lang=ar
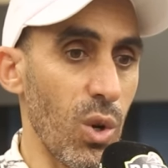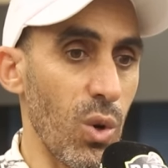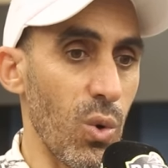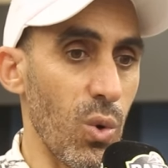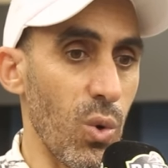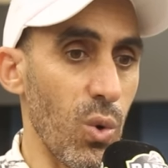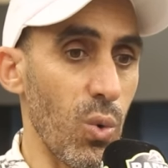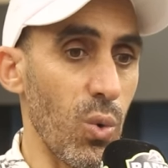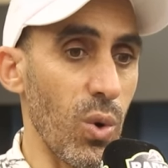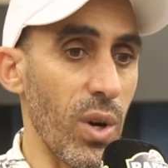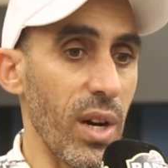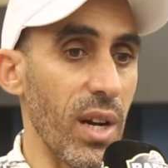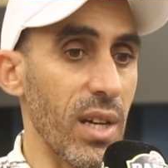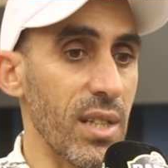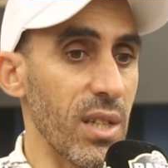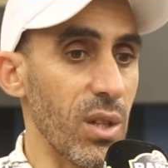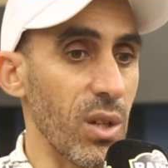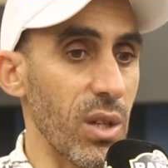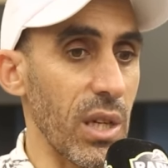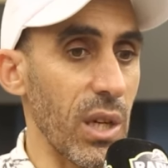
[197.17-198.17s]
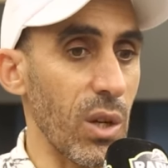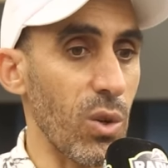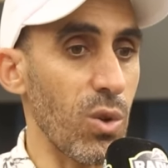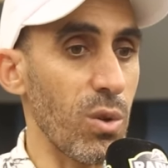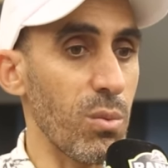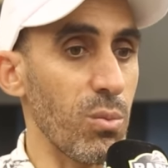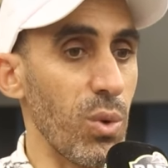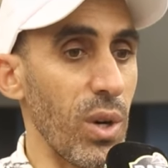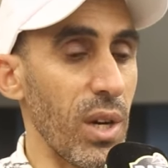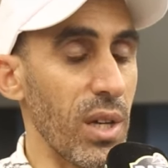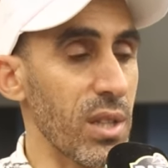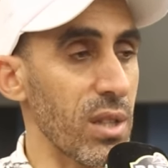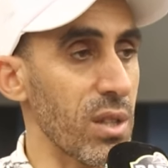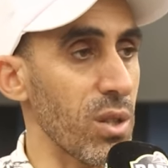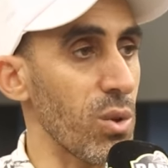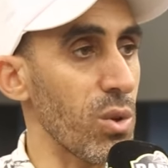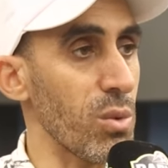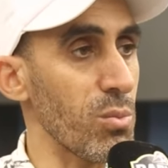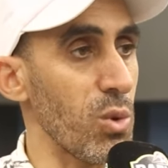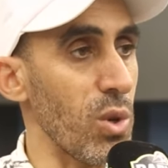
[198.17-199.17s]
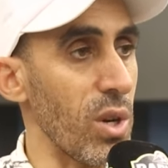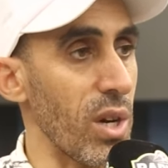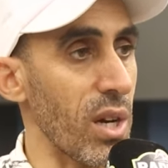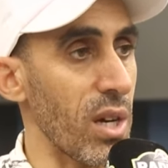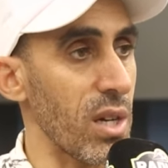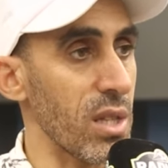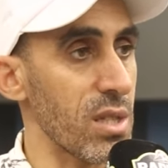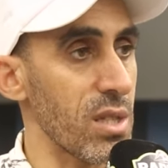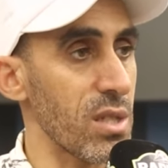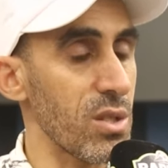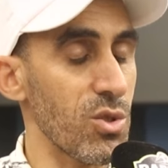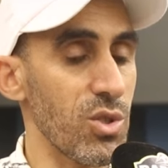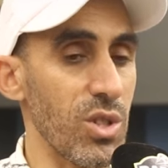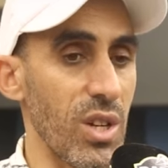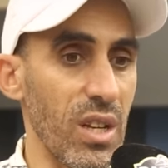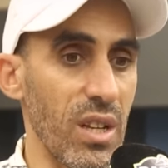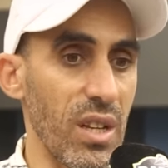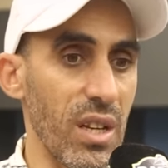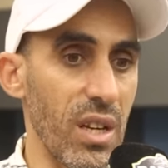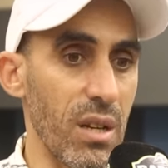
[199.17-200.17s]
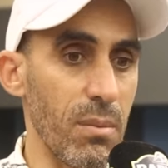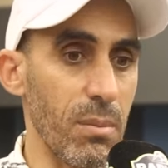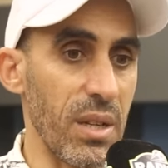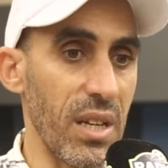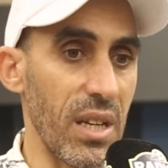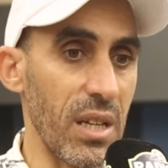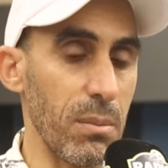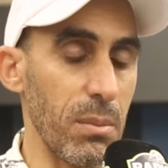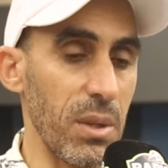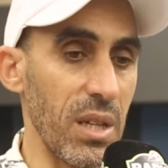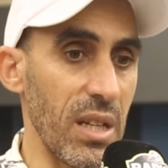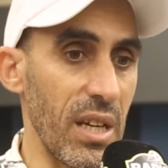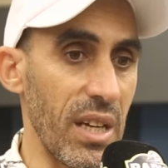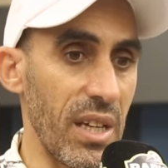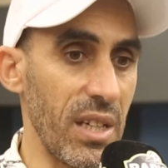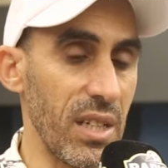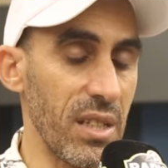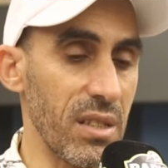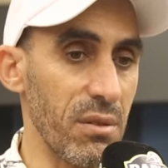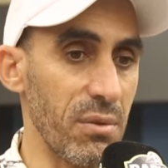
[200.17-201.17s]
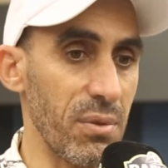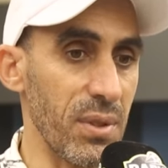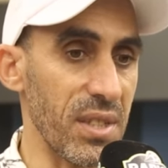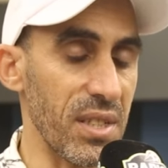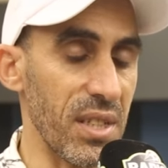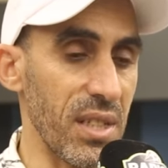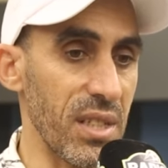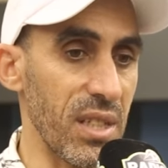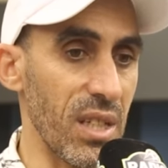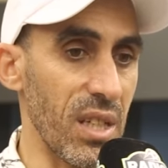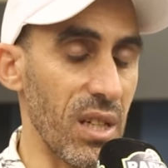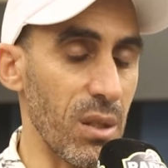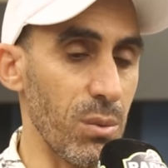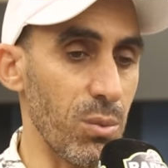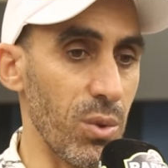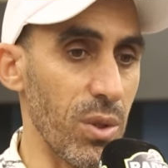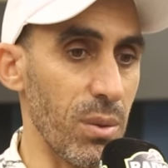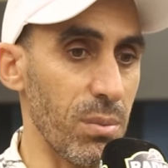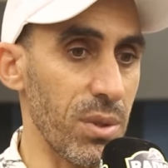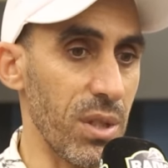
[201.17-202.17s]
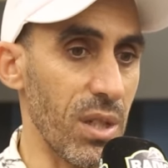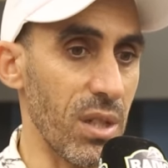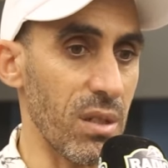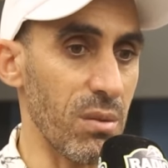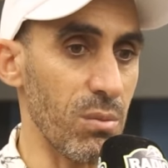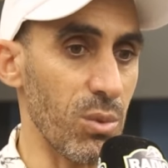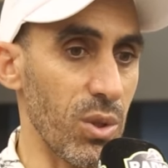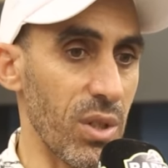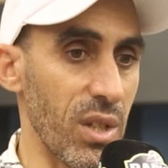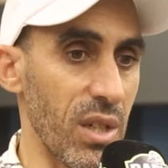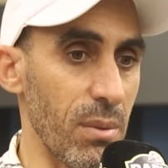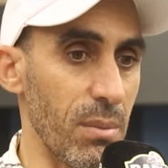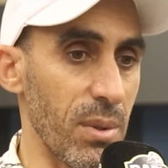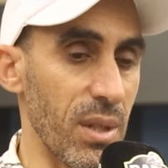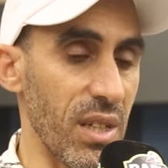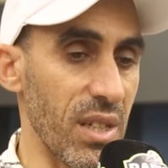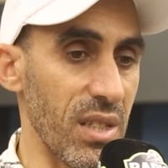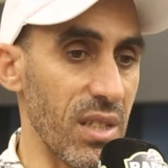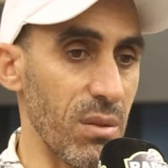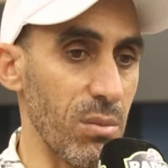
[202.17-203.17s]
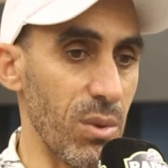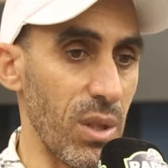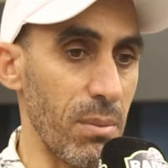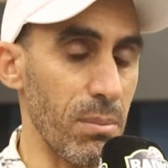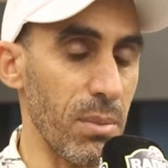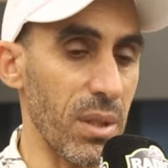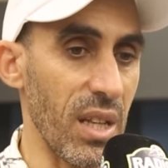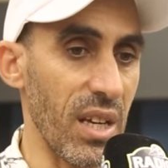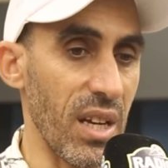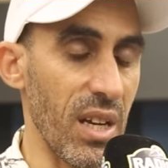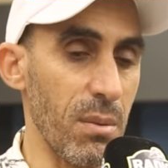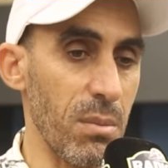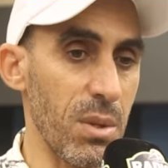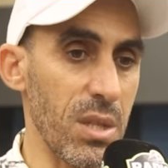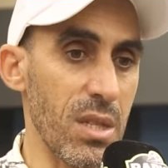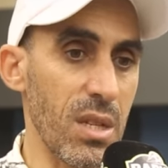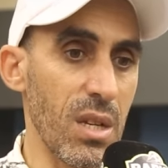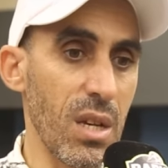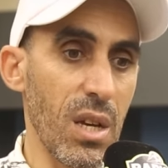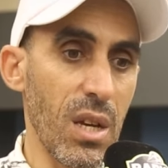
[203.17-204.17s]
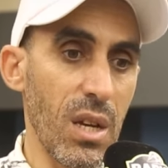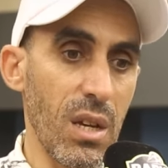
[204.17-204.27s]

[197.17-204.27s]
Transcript: وهو غادي يقوم بواحد الدور مؤقت ان شاء الله الرحمن الرحيم الى حين فتح ديال الابواب ديال المركب الرياضي محمد الخامس